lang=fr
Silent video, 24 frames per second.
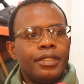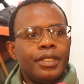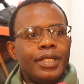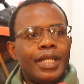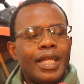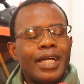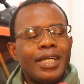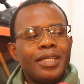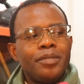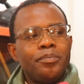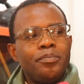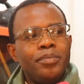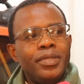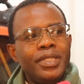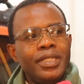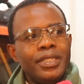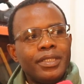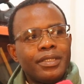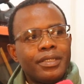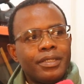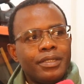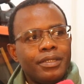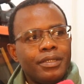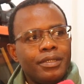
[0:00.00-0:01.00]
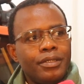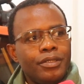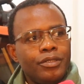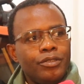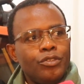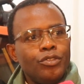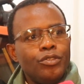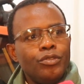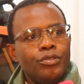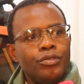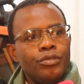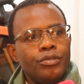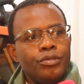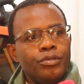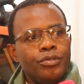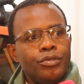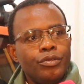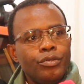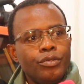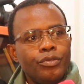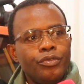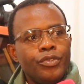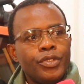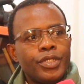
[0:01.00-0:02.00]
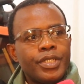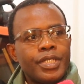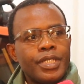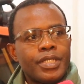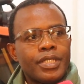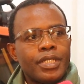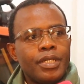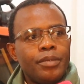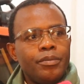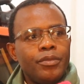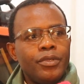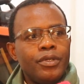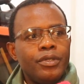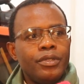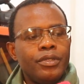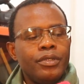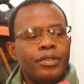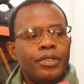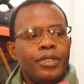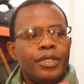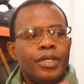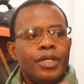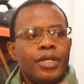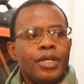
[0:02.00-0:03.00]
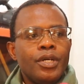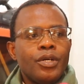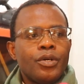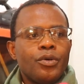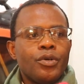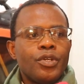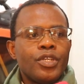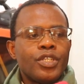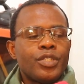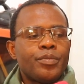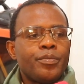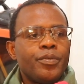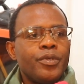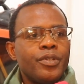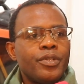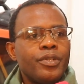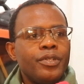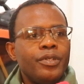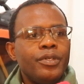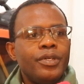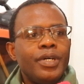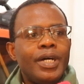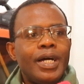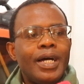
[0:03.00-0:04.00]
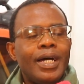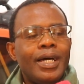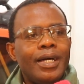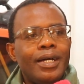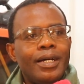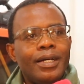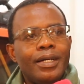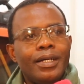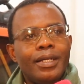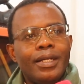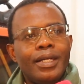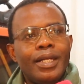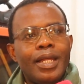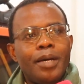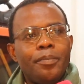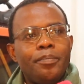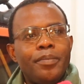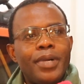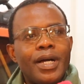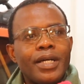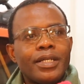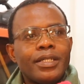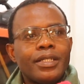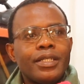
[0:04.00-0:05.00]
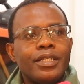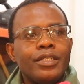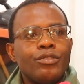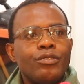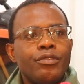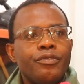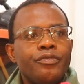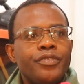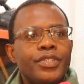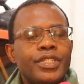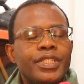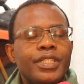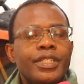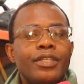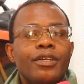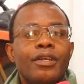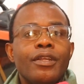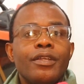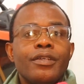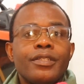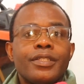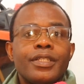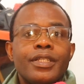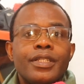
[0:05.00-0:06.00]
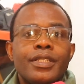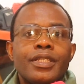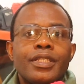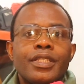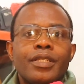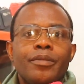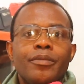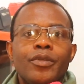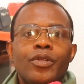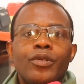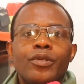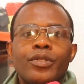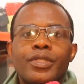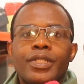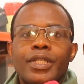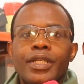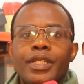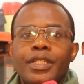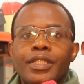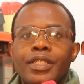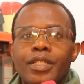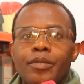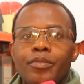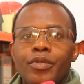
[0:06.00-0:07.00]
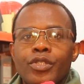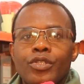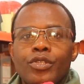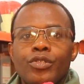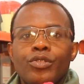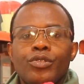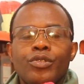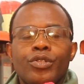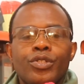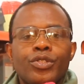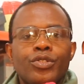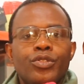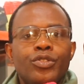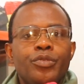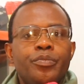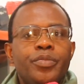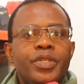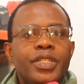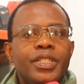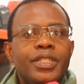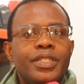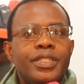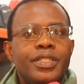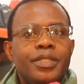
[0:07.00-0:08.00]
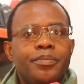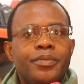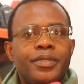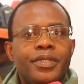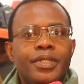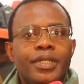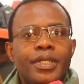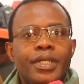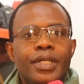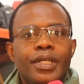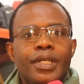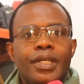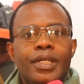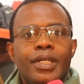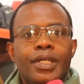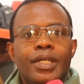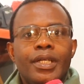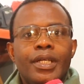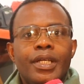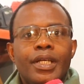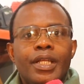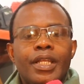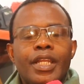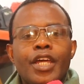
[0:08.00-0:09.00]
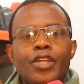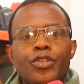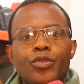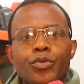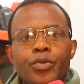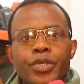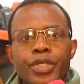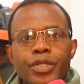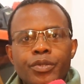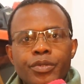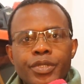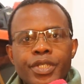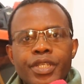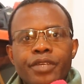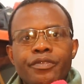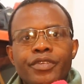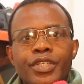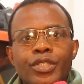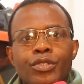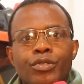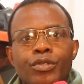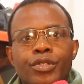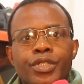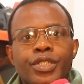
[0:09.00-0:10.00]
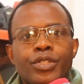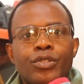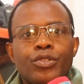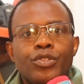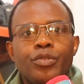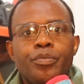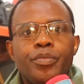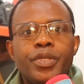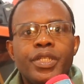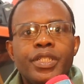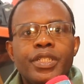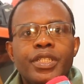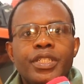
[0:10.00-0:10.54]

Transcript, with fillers: la réplique du Nouveau Testament correspondant à la Pâque qui se faisait dans l'Ancien Testament lorsque les Hébreux sont sortis du pays d'Égypte. La nuit où ils devaient sortir du pays